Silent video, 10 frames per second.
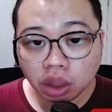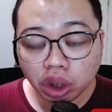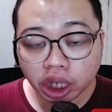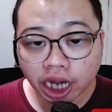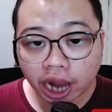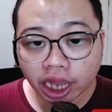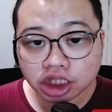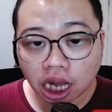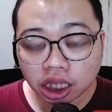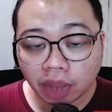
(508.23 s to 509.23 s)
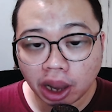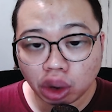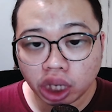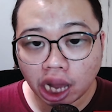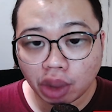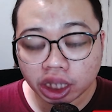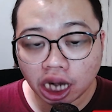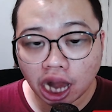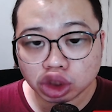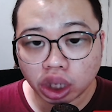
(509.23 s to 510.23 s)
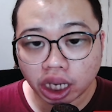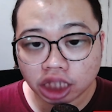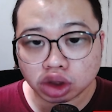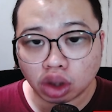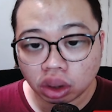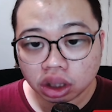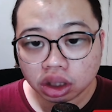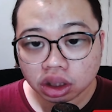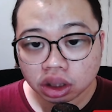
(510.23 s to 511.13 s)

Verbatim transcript: itu mungkin rakyat jelata baru dilewatin langsung kena stroke.